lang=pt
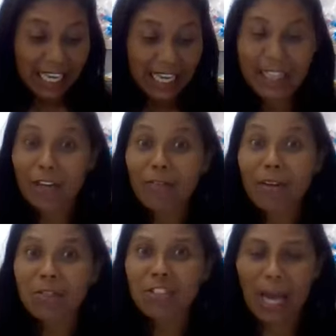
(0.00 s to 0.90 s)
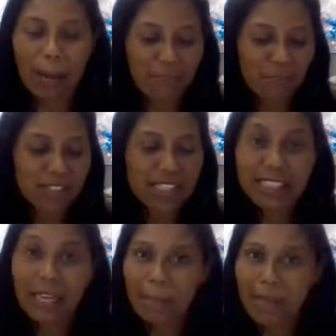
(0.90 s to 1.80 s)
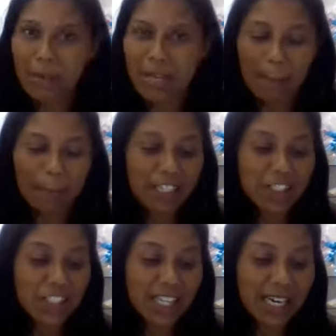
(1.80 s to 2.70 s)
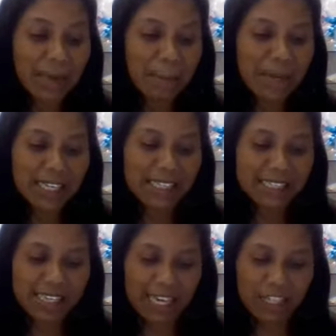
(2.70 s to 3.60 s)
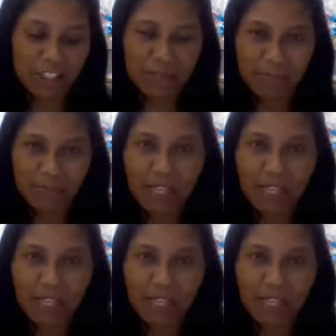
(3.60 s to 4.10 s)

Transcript: Então vamos lá. Vocês sabiam que a partir da campanha 7,